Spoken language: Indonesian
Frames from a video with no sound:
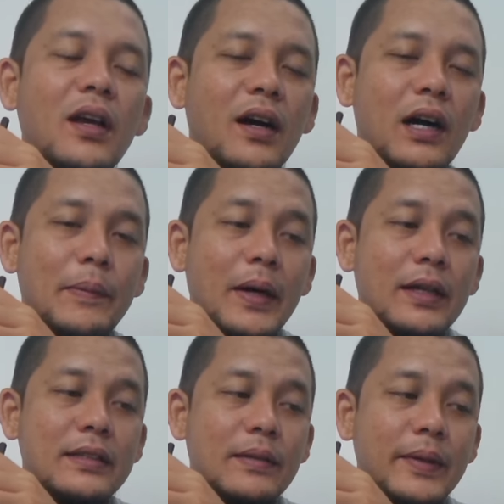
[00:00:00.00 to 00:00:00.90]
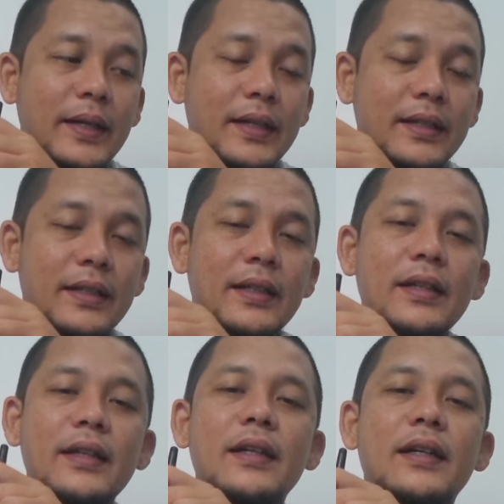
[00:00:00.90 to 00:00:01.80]
uh, apa disampaikan
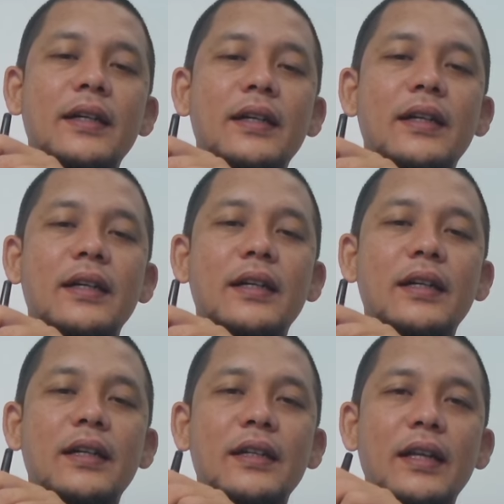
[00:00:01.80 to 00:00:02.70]
Eh,